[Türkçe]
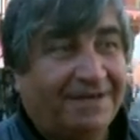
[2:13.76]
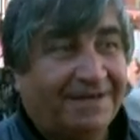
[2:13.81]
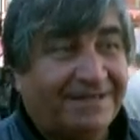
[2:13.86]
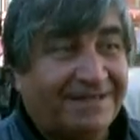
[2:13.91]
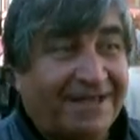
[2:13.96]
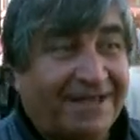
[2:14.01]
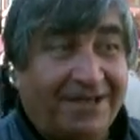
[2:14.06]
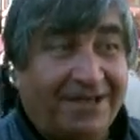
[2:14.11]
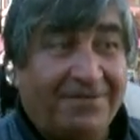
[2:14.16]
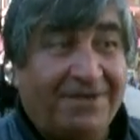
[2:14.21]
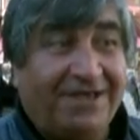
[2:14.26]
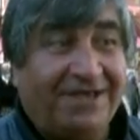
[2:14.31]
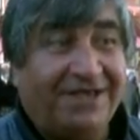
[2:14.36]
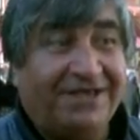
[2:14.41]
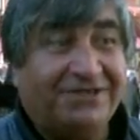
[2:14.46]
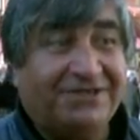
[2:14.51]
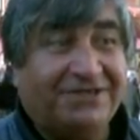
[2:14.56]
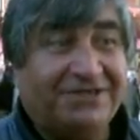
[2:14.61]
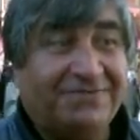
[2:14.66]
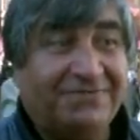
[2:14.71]
Talebeler
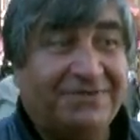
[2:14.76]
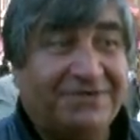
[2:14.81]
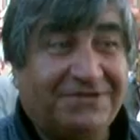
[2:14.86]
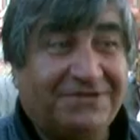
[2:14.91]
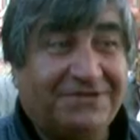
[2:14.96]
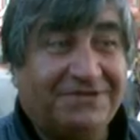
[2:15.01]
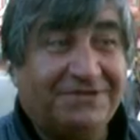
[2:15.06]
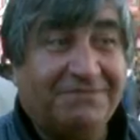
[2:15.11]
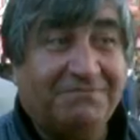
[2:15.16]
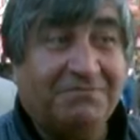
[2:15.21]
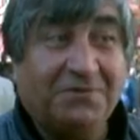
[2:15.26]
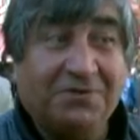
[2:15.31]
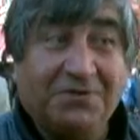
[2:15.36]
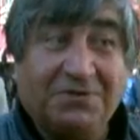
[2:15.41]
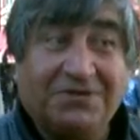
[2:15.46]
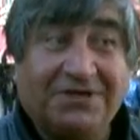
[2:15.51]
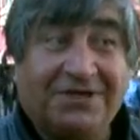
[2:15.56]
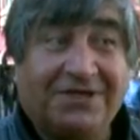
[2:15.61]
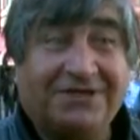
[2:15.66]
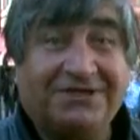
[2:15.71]
yetiştirmiş. Büyük
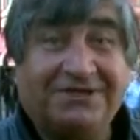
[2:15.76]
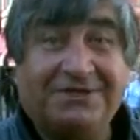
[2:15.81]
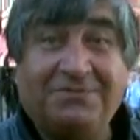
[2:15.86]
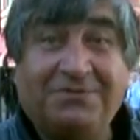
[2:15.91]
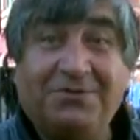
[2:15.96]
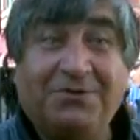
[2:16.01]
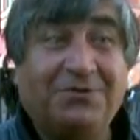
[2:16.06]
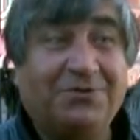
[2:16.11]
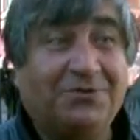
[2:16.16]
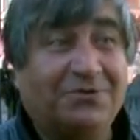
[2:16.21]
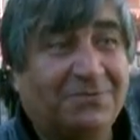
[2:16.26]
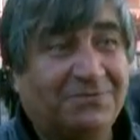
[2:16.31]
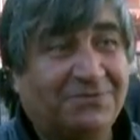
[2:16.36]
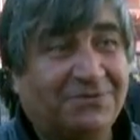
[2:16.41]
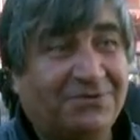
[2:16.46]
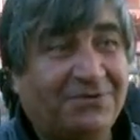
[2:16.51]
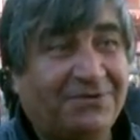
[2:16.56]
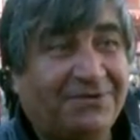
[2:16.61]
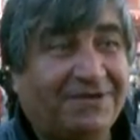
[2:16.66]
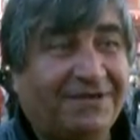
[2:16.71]
sanatçı, büyük
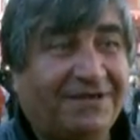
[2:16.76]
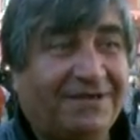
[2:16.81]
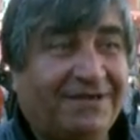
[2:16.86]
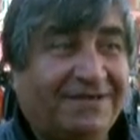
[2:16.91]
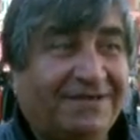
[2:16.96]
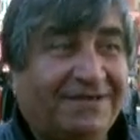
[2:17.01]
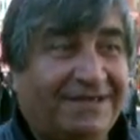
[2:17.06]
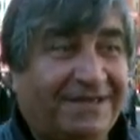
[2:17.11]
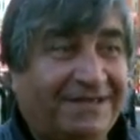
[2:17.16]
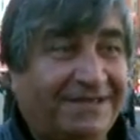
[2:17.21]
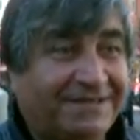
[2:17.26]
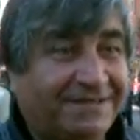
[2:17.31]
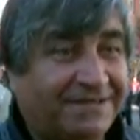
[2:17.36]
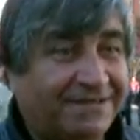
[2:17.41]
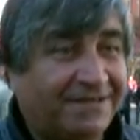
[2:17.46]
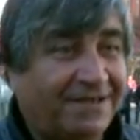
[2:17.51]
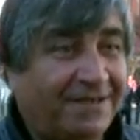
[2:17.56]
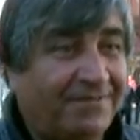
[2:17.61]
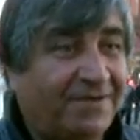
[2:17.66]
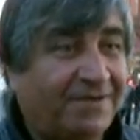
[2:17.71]
yorumcu.
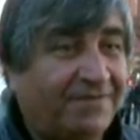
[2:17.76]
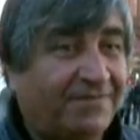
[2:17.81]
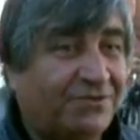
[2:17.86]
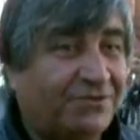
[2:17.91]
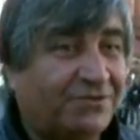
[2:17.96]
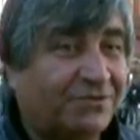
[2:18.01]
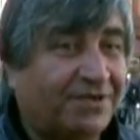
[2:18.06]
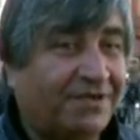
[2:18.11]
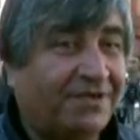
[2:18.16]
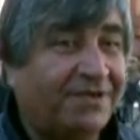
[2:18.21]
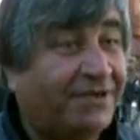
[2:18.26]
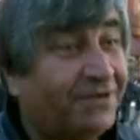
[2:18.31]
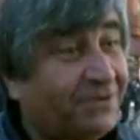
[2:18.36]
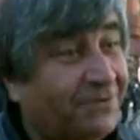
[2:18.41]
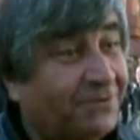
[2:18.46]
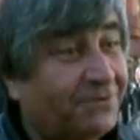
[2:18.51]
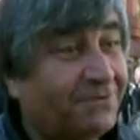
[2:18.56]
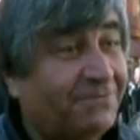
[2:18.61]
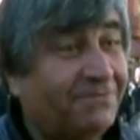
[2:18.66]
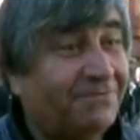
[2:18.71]
Kendisine rahmet ve
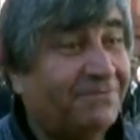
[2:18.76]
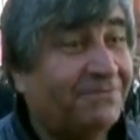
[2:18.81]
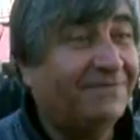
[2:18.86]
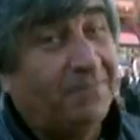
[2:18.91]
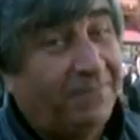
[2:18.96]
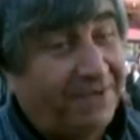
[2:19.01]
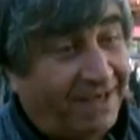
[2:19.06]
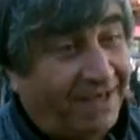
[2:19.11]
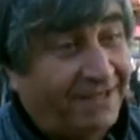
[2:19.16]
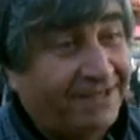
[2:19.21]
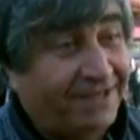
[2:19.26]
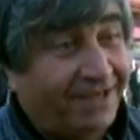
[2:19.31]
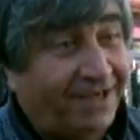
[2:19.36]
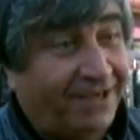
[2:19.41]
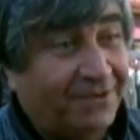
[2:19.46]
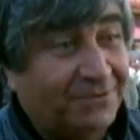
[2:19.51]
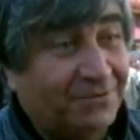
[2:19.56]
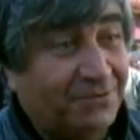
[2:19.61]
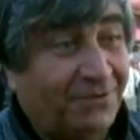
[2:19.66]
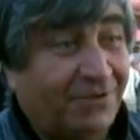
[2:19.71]
anıyorum Bülent
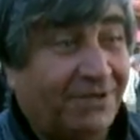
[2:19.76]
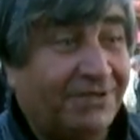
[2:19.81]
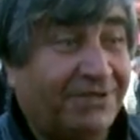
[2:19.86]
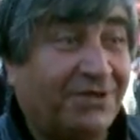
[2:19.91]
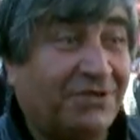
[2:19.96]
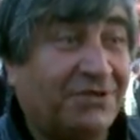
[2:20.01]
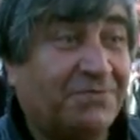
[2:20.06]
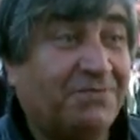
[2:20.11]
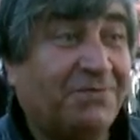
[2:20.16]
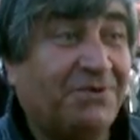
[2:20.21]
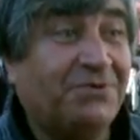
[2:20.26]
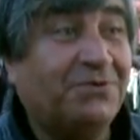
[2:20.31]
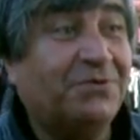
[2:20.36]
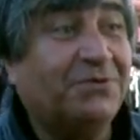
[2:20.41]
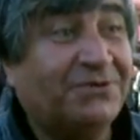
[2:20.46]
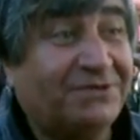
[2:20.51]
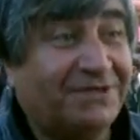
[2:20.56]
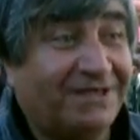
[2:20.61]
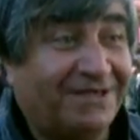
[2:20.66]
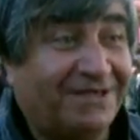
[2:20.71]
Ersoy'la tanışmayı
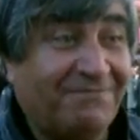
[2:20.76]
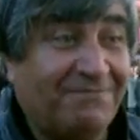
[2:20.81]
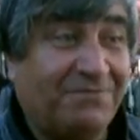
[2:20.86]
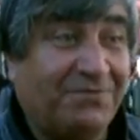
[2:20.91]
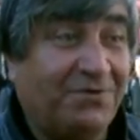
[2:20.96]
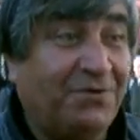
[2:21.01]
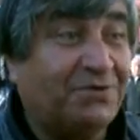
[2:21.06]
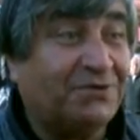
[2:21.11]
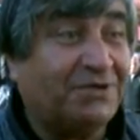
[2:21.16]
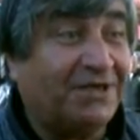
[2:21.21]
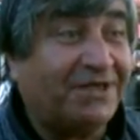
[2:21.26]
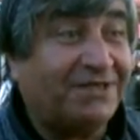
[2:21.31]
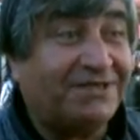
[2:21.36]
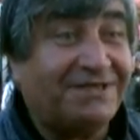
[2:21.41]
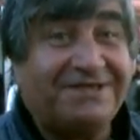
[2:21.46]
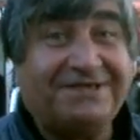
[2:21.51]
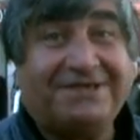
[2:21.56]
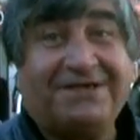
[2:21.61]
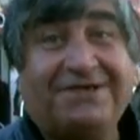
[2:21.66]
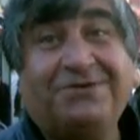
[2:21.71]
çok isterim. Büyük
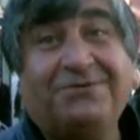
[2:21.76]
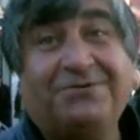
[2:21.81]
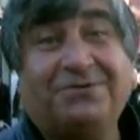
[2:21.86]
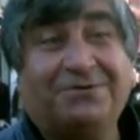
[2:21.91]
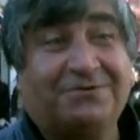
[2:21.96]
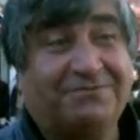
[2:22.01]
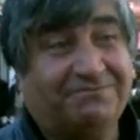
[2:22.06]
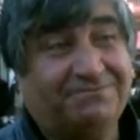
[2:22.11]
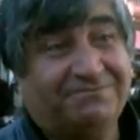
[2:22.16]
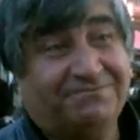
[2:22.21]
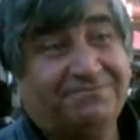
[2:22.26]
sanatçıya saygı duyuyorum.